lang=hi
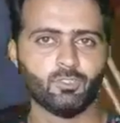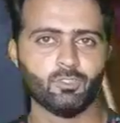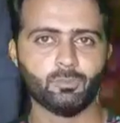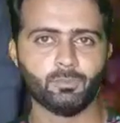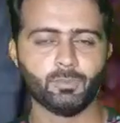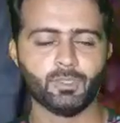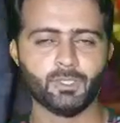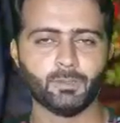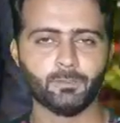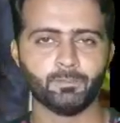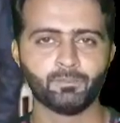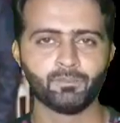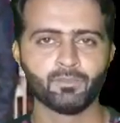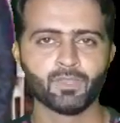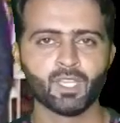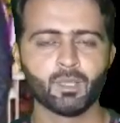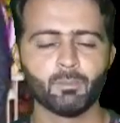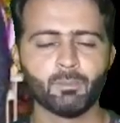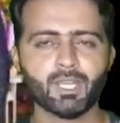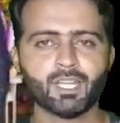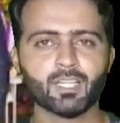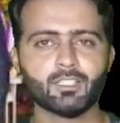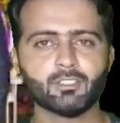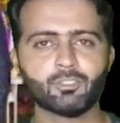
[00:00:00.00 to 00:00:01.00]
के ऊपर
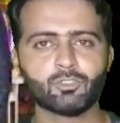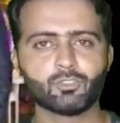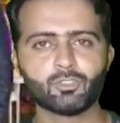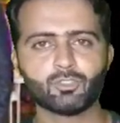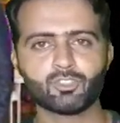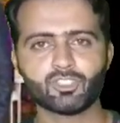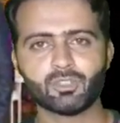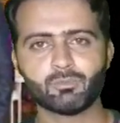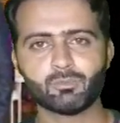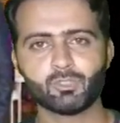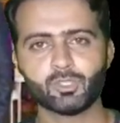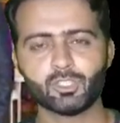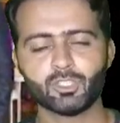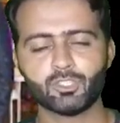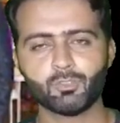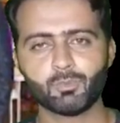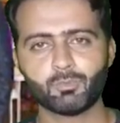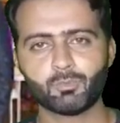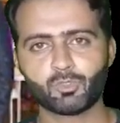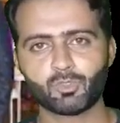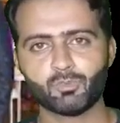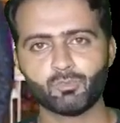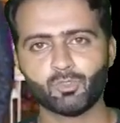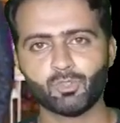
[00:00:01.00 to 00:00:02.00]
बहरहाल दोनों ड्रामों का जो
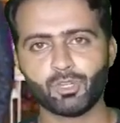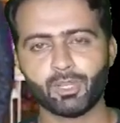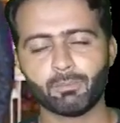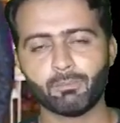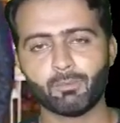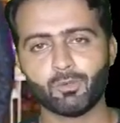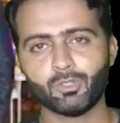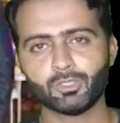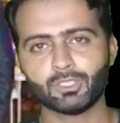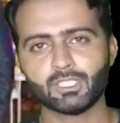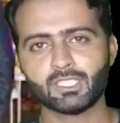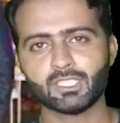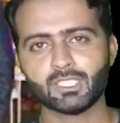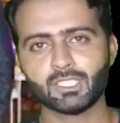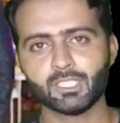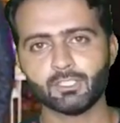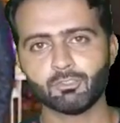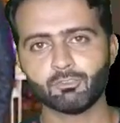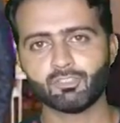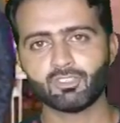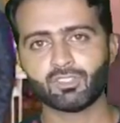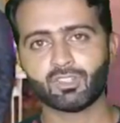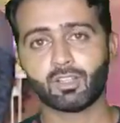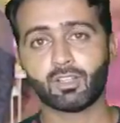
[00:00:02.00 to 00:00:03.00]
प्रोमो है बहुत हद तक एक
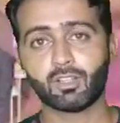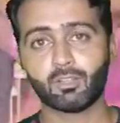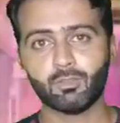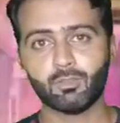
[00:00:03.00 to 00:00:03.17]
दूसरे